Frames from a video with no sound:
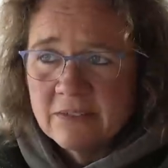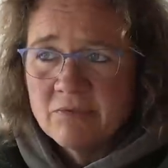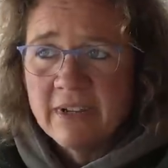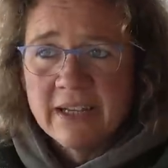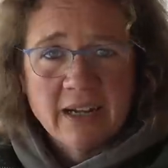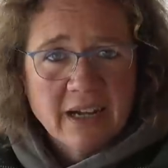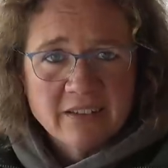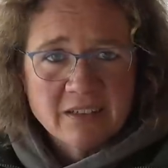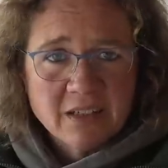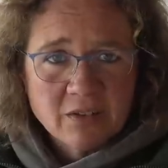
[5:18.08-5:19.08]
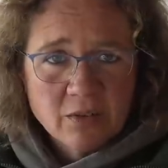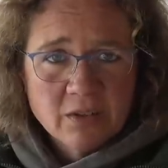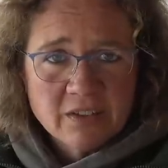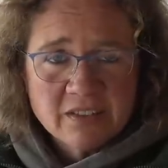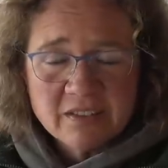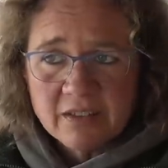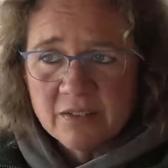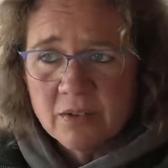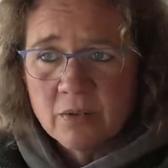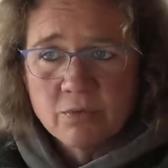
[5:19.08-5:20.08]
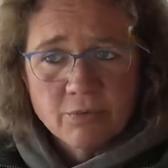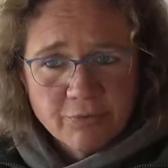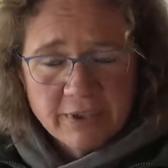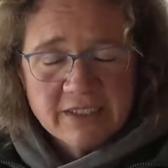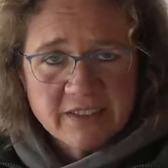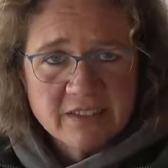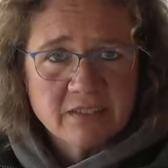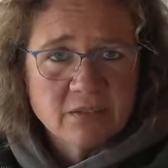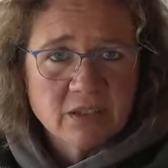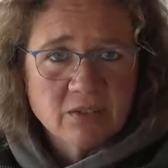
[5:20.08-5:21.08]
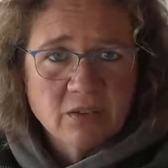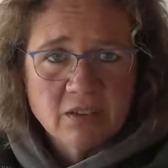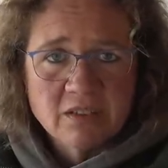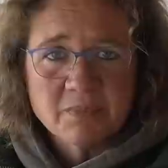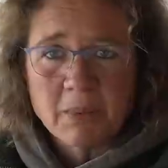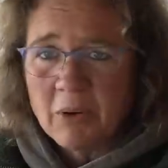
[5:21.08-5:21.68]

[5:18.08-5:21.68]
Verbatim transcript: wenn der Hase gesund ist, also fit ist und gesund ist,